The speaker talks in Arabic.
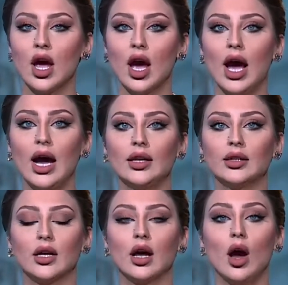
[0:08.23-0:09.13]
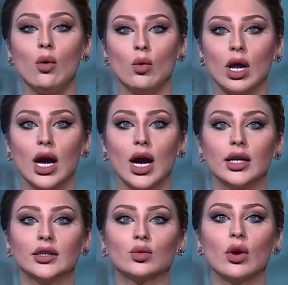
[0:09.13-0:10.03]
حالة أول حالة
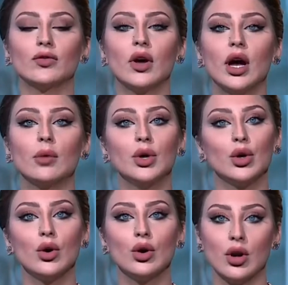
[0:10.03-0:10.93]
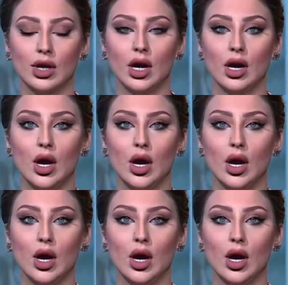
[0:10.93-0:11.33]
وفاة بكورونا